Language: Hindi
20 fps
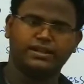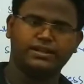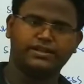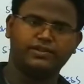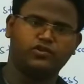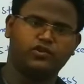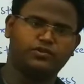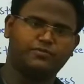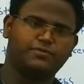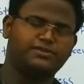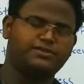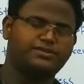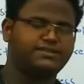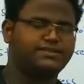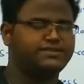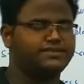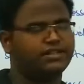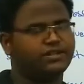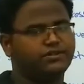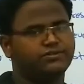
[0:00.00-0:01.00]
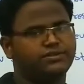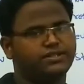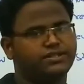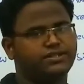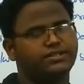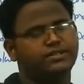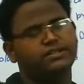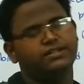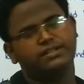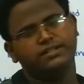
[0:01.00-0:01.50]
कि नॉर्मल स्ट्रेस क्या होता
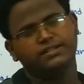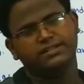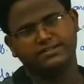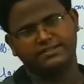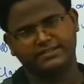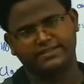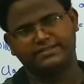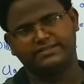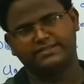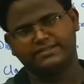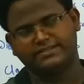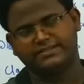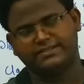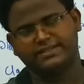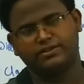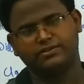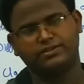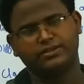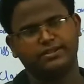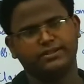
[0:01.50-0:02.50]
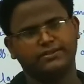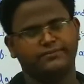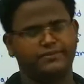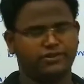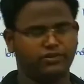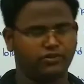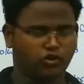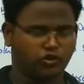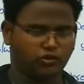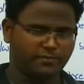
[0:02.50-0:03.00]
है सीयर क्या होता है
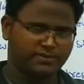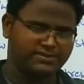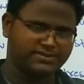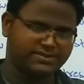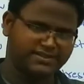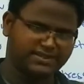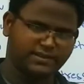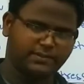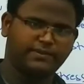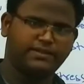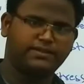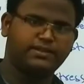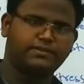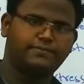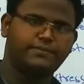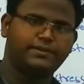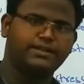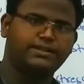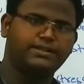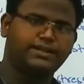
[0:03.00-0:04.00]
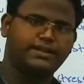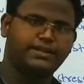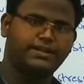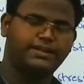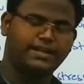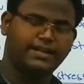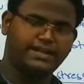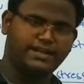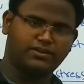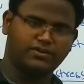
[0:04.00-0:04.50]
फिर नॉर्मल स्ट्रेस के भी अंदर पढ़ा था कि
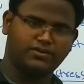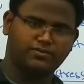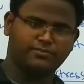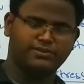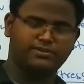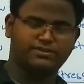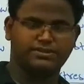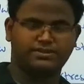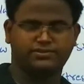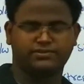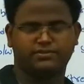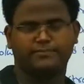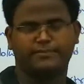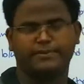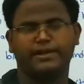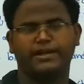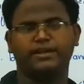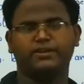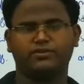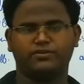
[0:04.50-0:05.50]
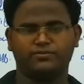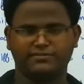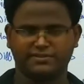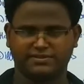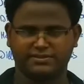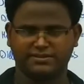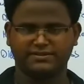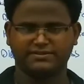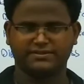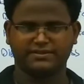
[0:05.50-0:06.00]
डायरेक्ट नॉर्मल स्ट्रेस और बेंडिंग
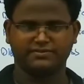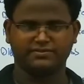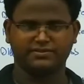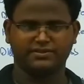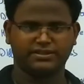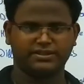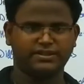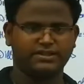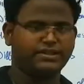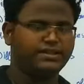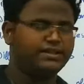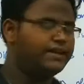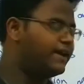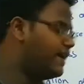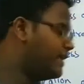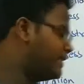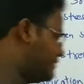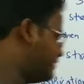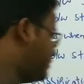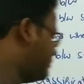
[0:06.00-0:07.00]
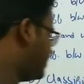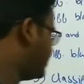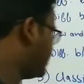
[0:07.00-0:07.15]
नॉर्मल स्ट्रेस क्या होता है ऐसे